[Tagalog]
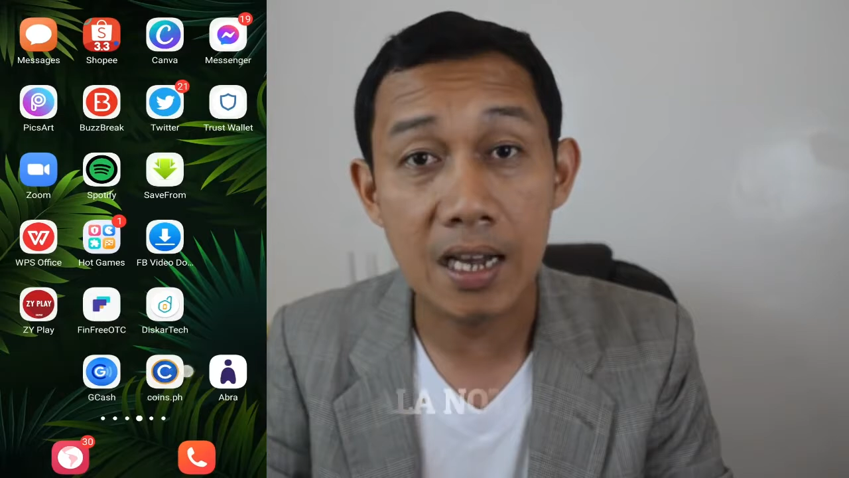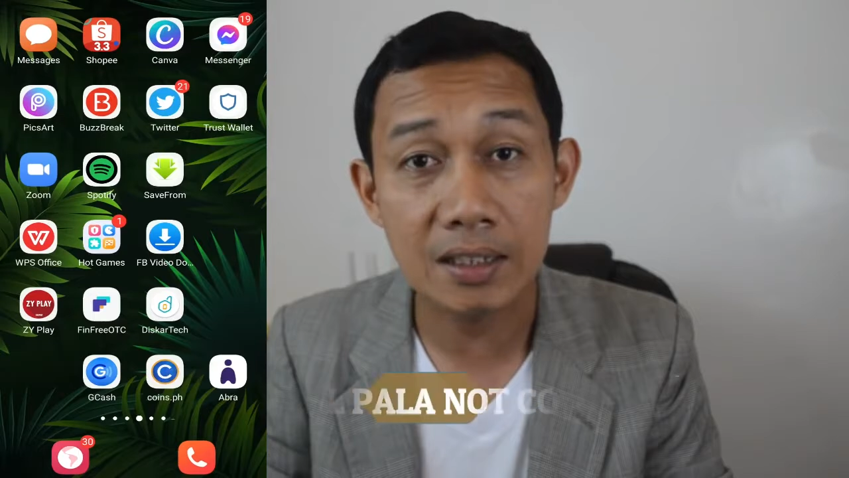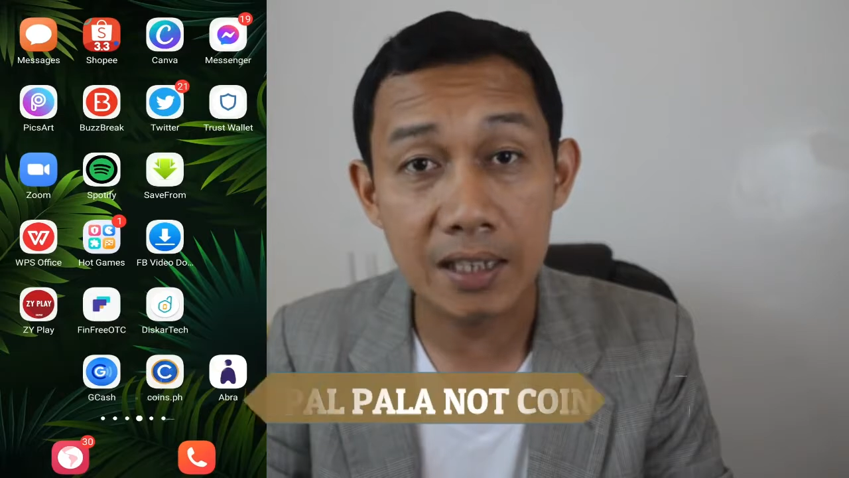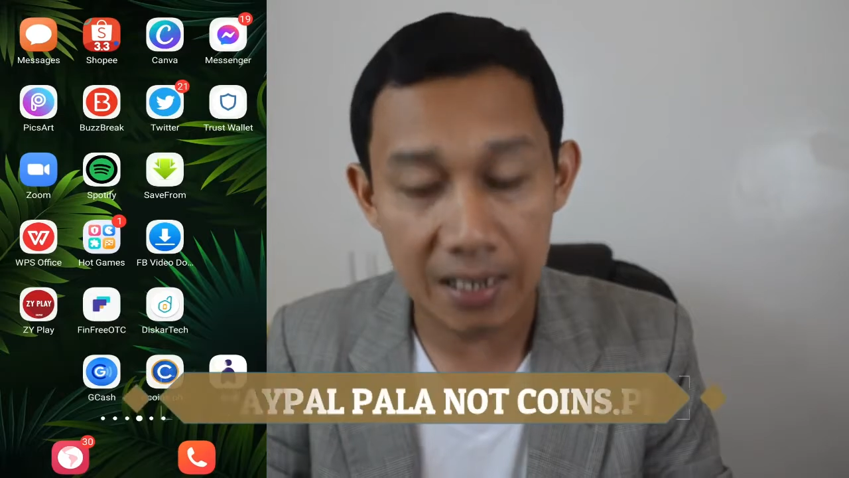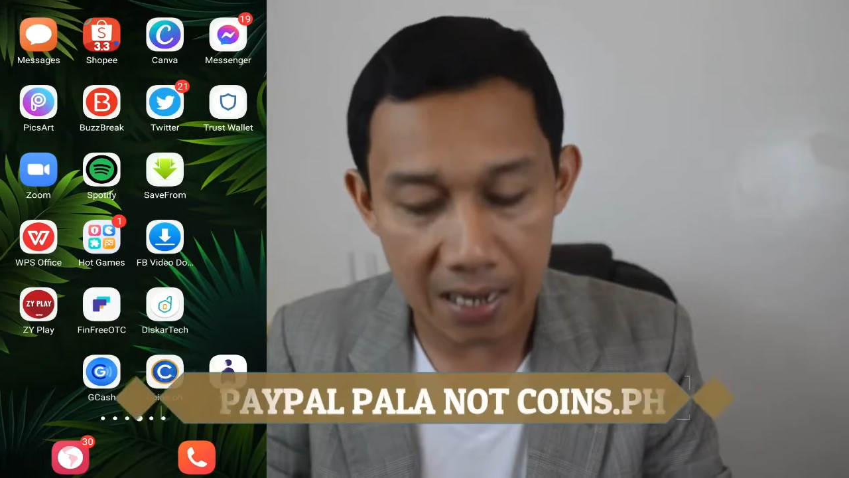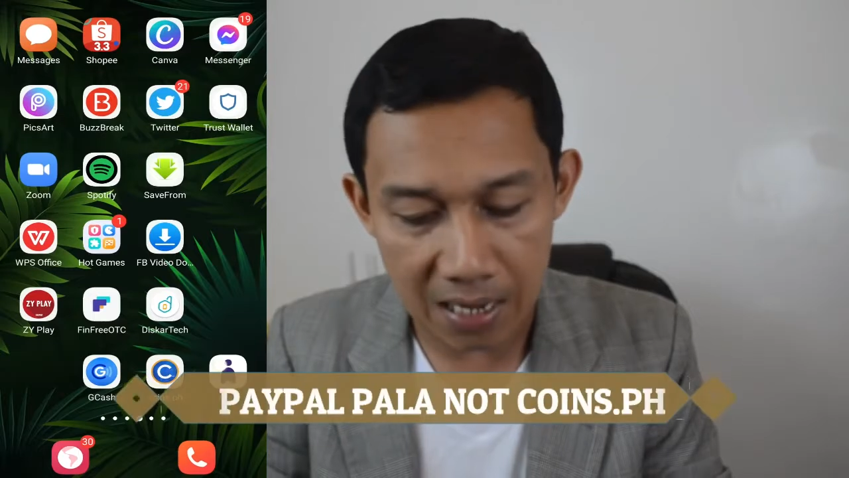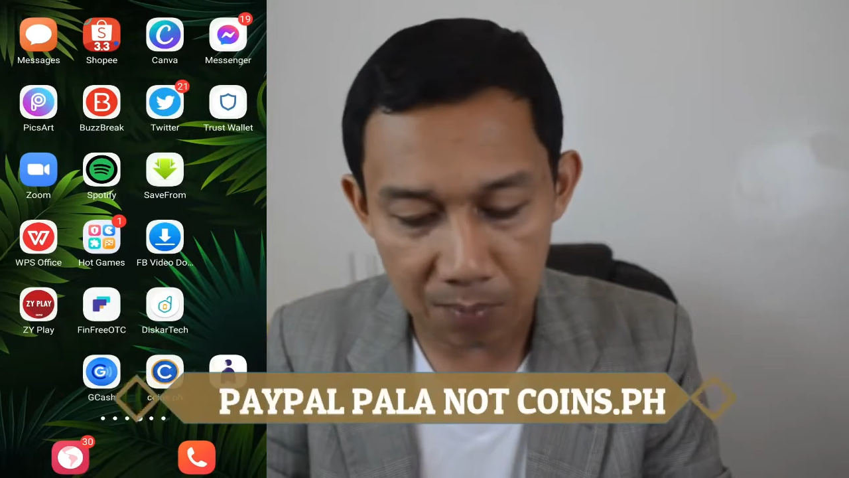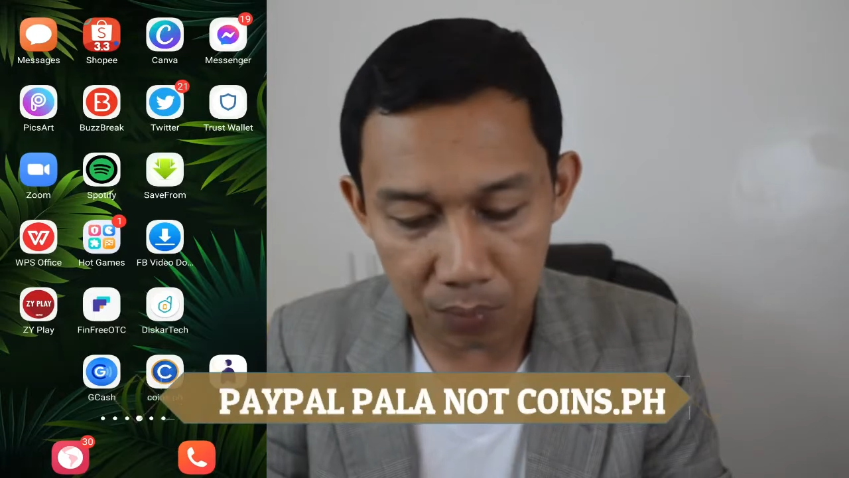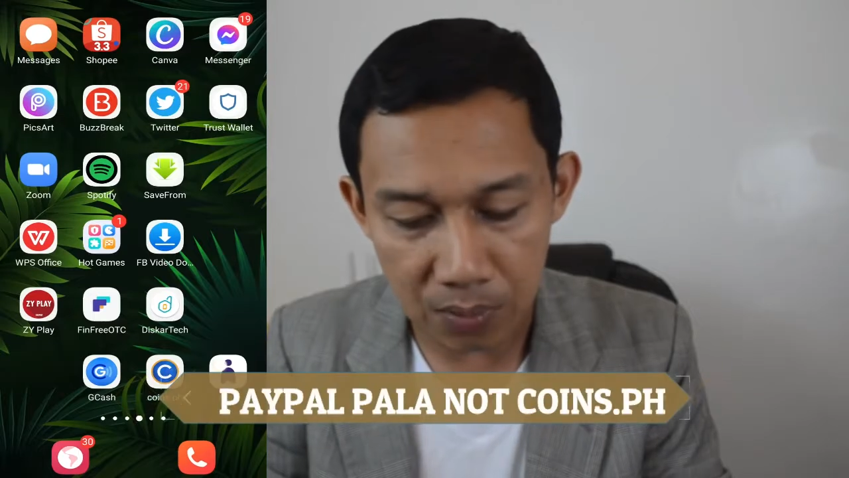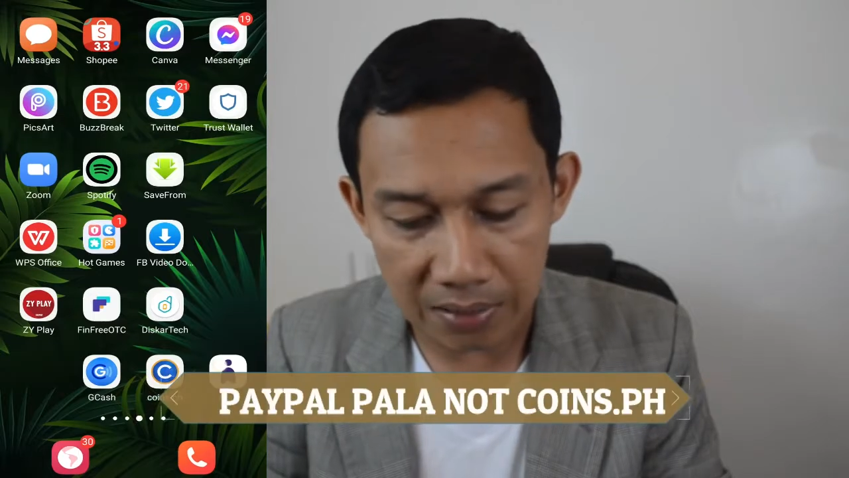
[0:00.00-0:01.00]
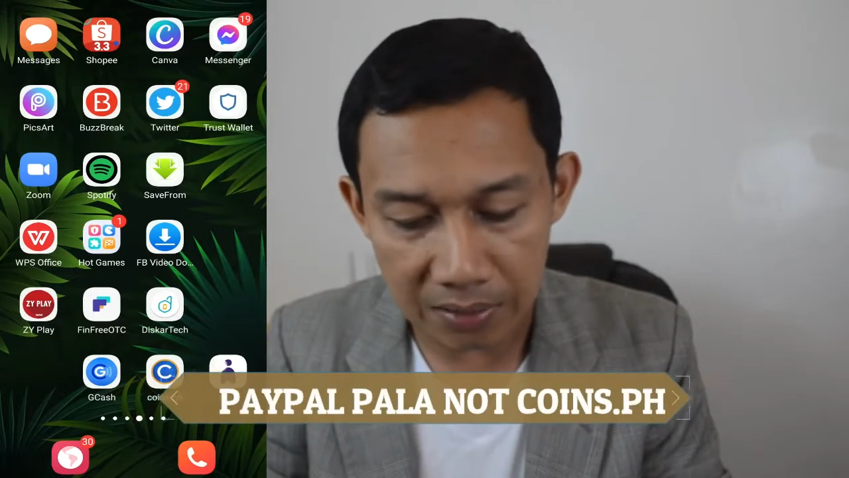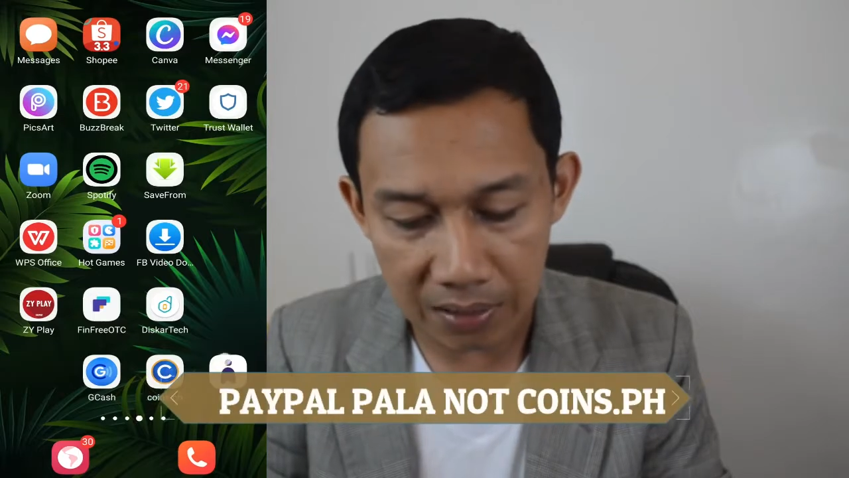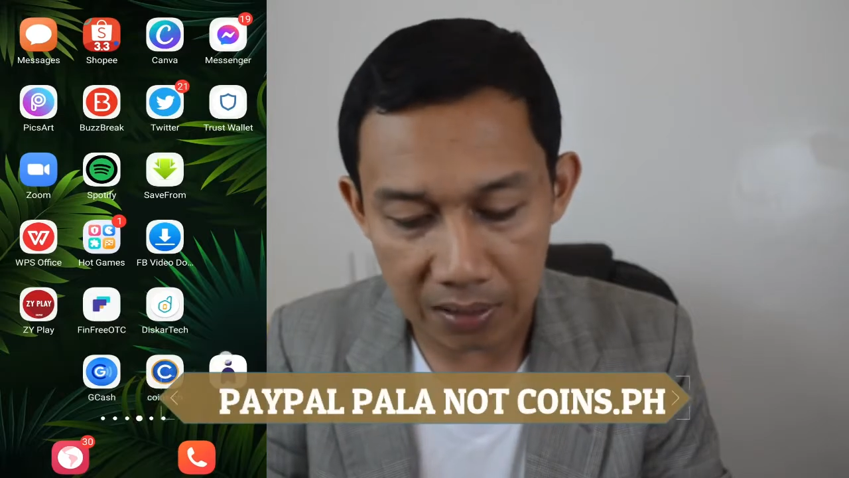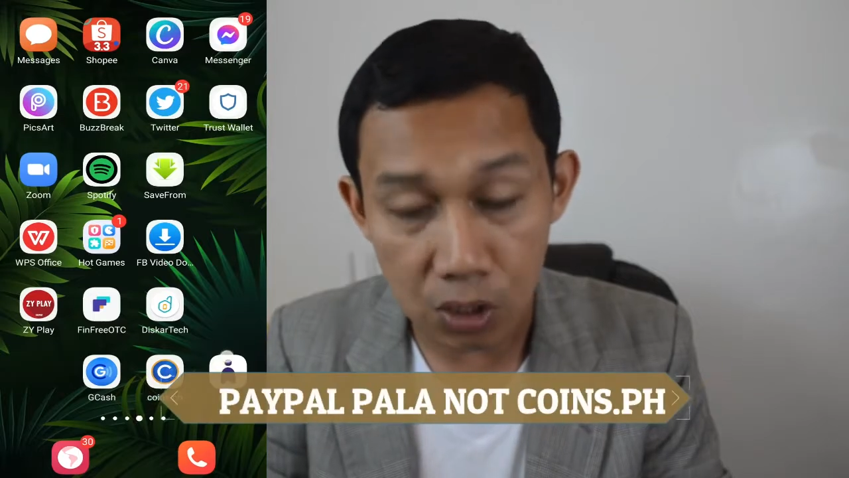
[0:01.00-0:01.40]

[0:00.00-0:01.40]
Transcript: at kailangan po natin